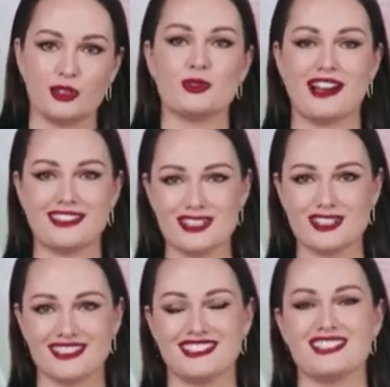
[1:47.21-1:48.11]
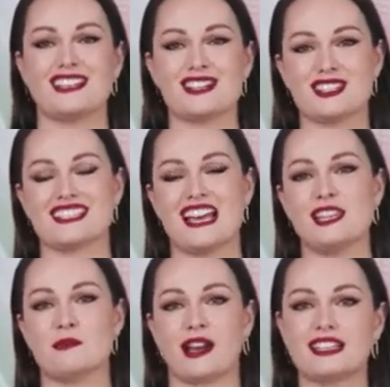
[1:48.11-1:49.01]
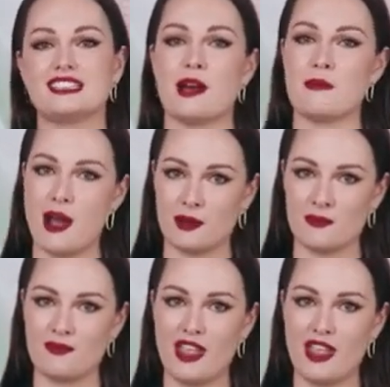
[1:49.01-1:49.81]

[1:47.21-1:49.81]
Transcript: ну и, конечно, наш социальный проект «Я мама».